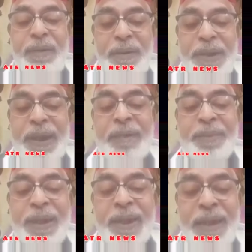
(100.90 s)
शेख
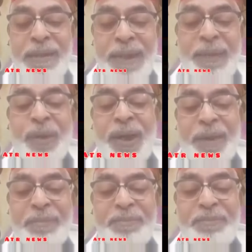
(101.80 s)
हमजद अखिल सही बोले
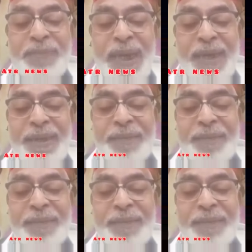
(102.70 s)
आप करेक्ट